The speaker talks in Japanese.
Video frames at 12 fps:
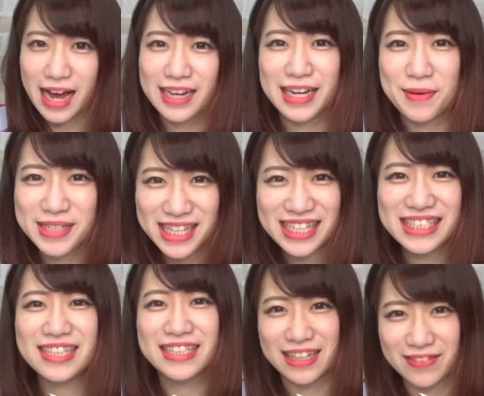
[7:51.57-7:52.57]
はい紙皿
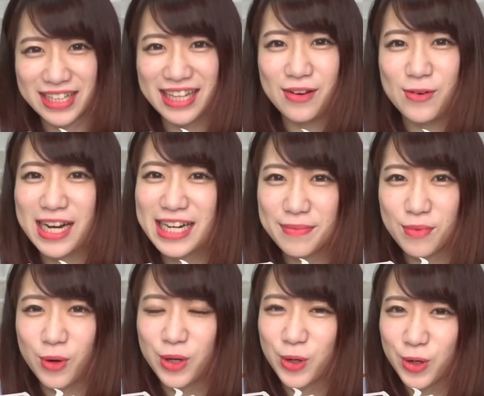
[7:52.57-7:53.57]
シアターはね他に
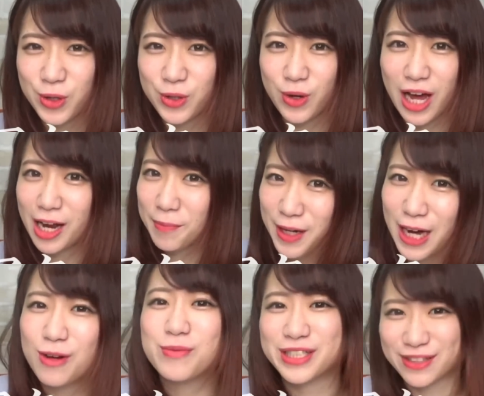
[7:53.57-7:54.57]
もいろいろと腹
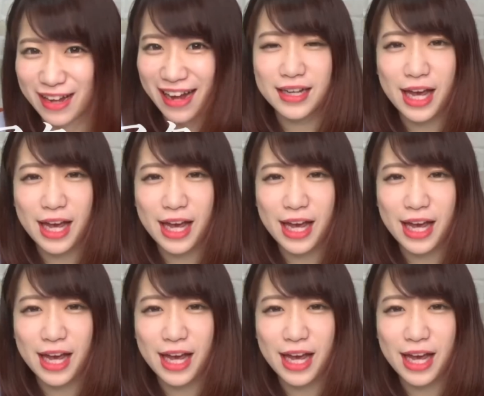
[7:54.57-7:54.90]
ペカおむしとか